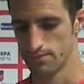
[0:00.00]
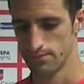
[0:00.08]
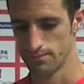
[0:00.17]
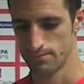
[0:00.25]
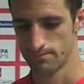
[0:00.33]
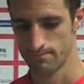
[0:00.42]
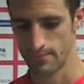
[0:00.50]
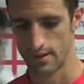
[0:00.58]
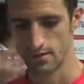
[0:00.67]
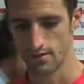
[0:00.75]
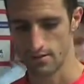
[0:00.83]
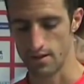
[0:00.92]
di più.
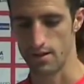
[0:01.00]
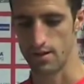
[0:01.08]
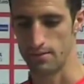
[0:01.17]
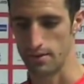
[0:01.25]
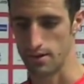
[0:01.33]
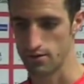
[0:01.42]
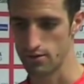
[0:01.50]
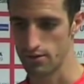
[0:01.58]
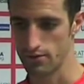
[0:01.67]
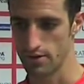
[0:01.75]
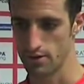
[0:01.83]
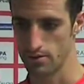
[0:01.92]
Sì, peccato
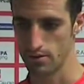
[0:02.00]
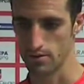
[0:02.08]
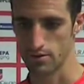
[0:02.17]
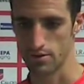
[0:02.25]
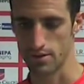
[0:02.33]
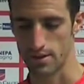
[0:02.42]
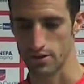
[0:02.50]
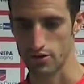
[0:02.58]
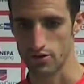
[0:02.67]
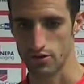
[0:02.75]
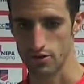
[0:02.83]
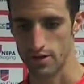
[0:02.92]
davvero per questo
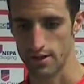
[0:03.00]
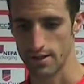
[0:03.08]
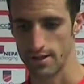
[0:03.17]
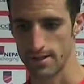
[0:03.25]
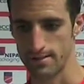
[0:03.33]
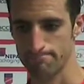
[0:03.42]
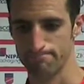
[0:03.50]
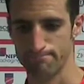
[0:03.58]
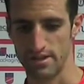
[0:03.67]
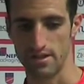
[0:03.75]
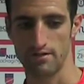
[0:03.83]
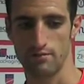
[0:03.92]
pareggio, eh,
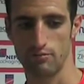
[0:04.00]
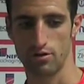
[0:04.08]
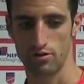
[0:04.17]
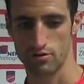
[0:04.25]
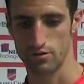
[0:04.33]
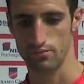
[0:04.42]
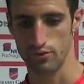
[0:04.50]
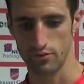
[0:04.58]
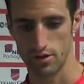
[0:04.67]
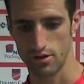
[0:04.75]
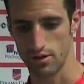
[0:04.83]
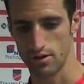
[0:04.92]
meritavamo qualcosa in più
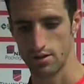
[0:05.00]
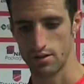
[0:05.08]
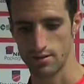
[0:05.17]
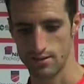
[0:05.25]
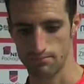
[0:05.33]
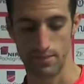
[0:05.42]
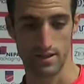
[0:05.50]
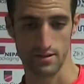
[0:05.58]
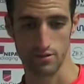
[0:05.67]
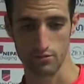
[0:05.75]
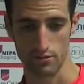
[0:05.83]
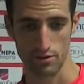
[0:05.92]
per il bel
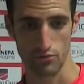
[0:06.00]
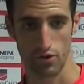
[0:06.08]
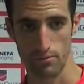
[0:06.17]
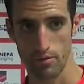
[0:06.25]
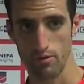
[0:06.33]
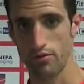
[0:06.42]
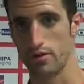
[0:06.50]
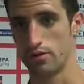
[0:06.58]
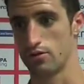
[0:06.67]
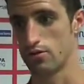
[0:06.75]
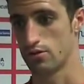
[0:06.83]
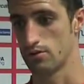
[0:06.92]
secondo tempo che abbiamo
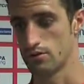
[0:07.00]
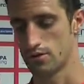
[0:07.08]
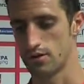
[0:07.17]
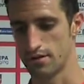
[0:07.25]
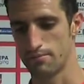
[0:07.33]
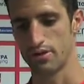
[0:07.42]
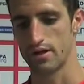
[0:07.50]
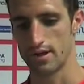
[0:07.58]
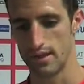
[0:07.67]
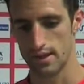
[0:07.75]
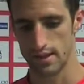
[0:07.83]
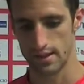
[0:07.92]
fatto, siamo stati sempre
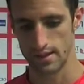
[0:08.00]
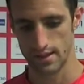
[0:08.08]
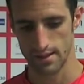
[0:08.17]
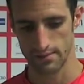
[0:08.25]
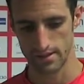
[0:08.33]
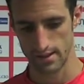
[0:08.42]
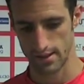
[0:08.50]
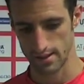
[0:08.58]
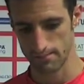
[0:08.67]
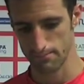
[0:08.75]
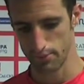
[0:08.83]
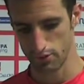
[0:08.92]
lì nella metà
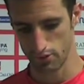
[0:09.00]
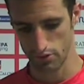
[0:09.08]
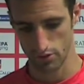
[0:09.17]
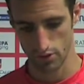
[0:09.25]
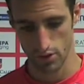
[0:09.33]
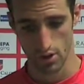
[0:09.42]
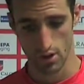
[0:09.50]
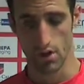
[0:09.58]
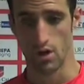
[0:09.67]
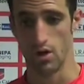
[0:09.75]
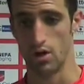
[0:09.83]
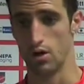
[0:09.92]
campo
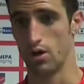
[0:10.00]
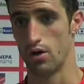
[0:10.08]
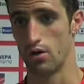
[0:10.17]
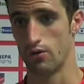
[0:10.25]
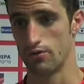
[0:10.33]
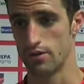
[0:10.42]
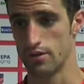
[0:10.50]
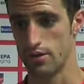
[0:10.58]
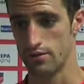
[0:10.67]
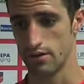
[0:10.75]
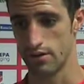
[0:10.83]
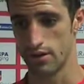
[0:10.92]
eh,
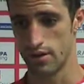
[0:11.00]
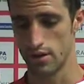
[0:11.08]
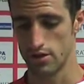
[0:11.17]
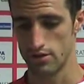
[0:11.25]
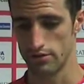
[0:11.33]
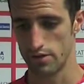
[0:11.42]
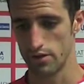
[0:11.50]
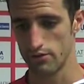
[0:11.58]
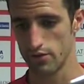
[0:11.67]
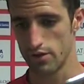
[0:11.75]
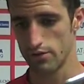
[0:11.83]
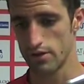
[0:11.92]
offensiva della Civitano
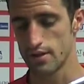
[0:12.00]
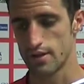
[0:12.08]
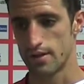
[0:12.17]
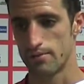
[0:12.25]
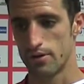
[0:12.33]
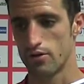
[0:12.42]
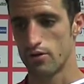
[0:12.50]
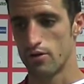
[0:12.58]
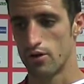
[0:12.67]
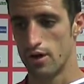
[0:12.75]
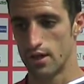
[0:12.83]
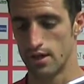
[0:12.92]
Vannavese,
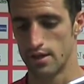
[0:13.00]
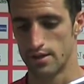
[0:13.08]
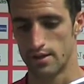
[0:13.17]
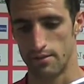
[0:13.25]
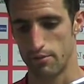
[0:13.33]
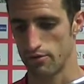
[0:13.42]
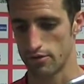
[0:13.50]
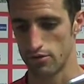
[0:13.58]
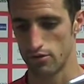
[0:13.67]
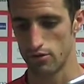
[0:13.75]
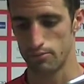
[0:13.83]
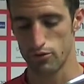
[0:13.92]
però dai, abbiamo
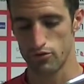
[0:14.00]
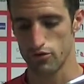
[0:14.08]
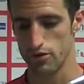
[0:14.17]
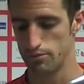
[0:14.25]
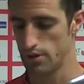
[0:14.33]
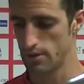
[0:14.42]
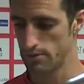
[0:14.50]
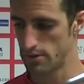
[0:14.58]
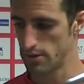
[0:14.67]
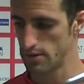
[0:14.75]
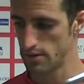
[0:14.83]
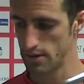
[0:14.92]
fatto il possibile
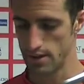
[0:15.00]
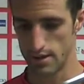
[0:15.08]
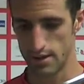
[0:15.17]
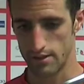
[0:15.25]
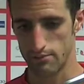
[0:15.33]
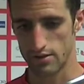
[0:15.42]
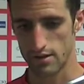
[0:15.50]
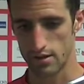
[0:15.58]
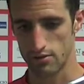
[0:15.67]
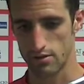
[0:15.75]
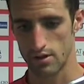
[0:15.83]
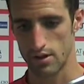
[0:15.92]
per eh,
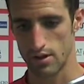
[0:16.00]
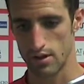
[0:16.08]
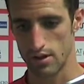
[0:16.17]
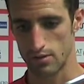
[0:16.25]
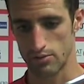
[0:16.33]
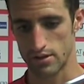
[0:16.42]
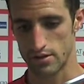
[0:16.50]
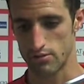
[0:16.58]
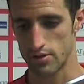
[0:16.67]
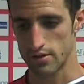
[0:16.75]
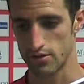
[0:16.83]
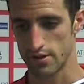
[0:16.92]
ribaltare quella, questa
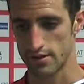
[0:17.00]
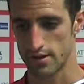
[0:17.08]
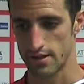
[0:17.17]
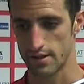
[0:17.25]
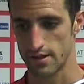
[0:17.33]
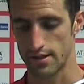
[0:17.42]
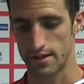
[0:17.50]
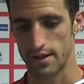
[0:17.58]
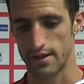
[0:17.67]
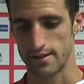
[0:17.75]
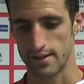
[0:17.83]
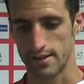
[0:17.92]
situazione che si era
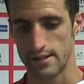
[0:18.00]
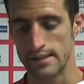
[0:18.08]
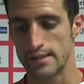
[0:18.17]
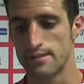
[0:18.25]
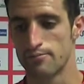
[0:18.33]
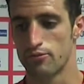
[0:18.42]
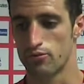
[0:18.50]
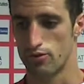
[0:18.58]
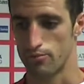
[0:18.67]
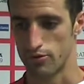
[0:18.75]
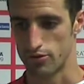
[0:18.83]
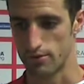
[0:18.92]
creata.
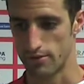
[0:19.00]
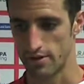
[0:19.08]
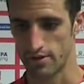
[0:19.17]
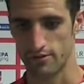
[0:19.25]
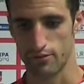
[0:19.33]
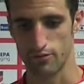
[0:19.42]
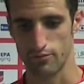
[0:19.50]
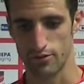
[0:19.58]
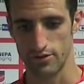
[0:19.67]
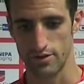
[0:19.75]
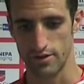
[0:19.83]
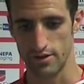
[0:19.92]
Purtroppo ci è mancata forse un
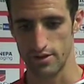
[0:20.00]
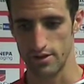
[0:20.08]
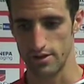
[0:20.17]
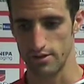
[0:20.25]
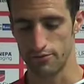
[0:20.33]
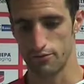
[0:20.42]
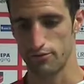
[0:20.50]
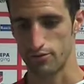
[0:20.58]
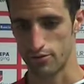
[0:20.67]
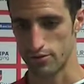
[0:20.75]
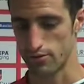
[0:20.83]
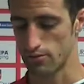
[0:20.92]
po' di, di
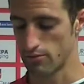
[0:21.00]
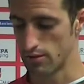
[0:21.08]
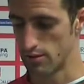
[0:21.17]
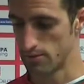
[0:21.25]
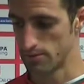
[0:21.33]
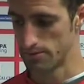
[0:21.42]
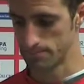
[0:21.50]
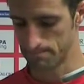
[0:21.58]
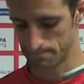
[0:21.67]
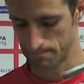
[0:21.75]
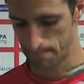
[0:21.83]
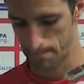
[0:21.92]
fortuna, solo quello.
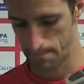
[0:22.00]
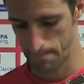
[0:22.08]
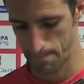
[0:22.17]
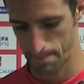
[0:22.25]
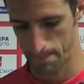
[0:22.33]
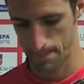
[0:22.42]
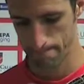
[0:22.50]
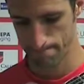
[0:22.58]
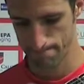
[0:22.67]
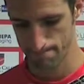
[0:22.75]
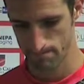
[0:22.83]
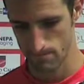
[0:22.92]
Quanto hanno pesato le
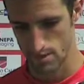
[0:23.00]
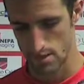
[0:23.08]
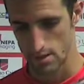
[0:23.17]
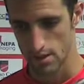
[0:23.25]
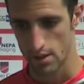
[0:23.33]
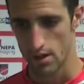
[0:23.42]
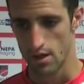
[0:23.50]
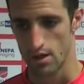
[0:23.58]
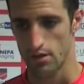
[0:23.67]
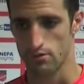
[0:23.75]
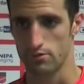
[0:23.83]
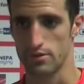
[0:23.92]
assenze?
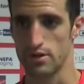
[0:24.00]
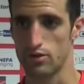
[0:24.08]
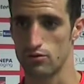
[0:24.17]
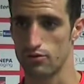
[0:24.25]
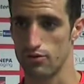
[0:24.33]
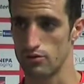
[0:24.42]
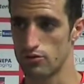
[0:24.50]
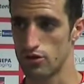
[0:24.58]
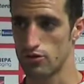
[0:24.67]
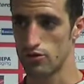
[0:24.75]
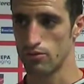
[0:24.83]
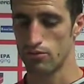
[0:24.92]
hanno pesato fino a un
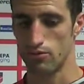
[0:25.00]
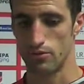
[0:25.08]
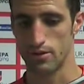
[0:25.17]
certo punto,